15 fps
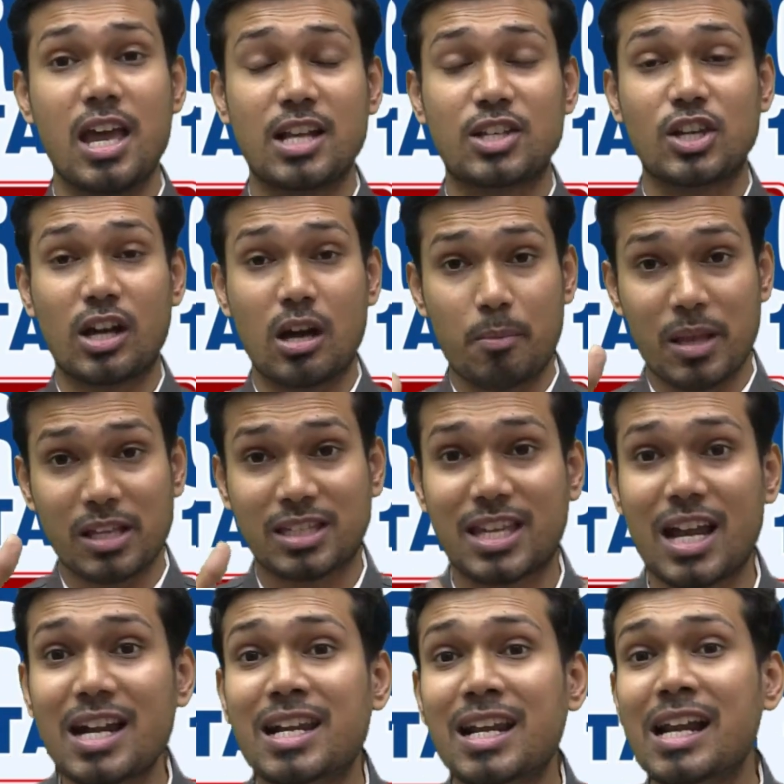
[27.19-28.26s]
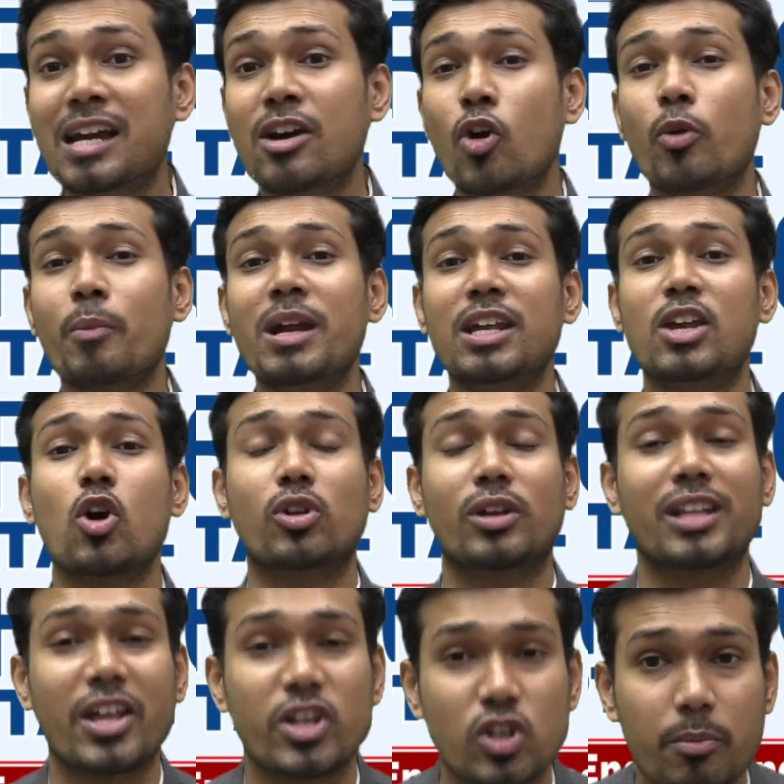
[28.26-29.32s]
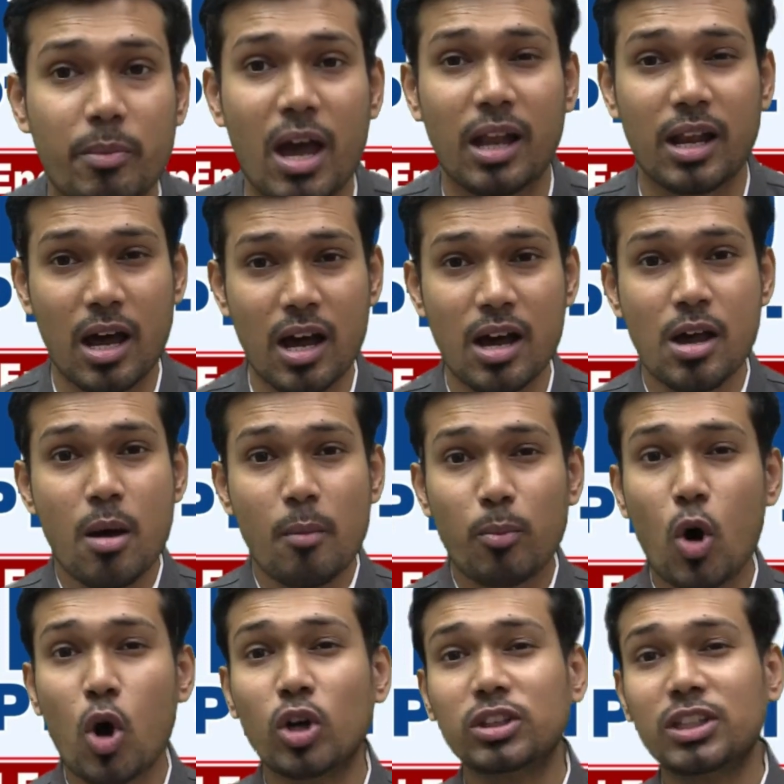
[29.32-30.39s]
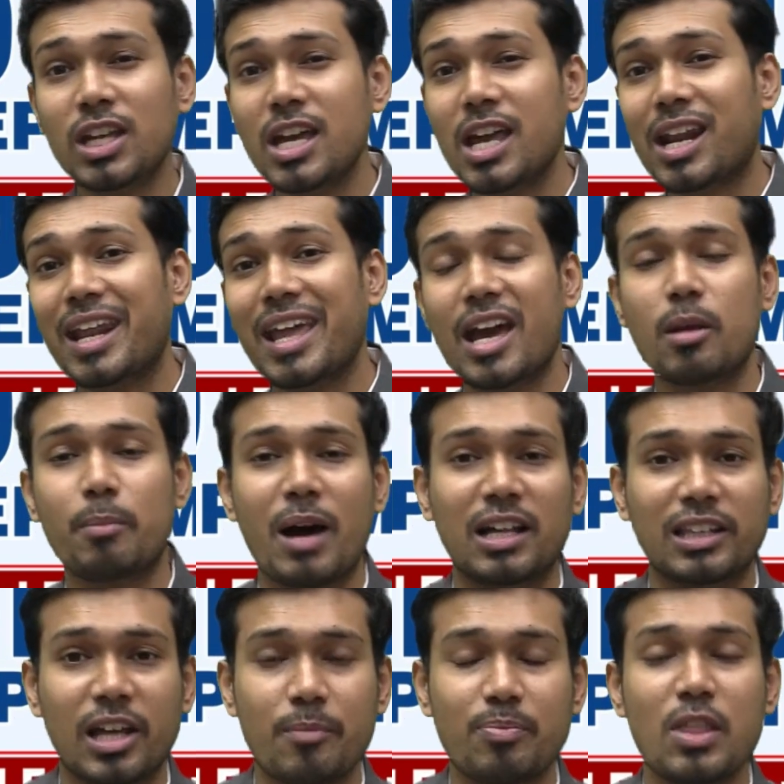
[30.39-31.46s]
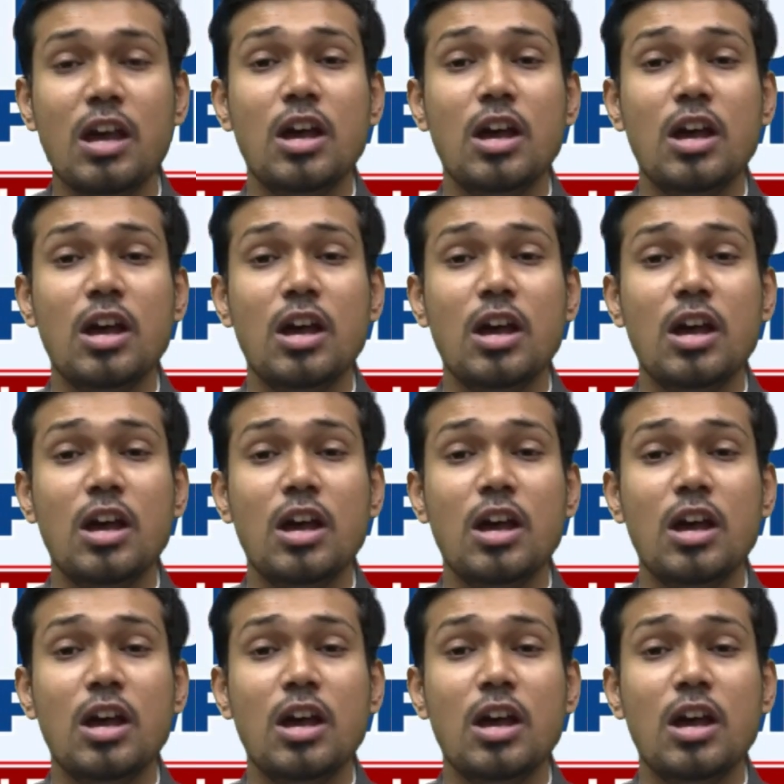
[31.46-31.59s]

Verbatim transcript: एक जगह पे सेंट्रल गवर्नमेंट के ऑर्गेनाइजेशन में आना बहुत ही रेयर बात है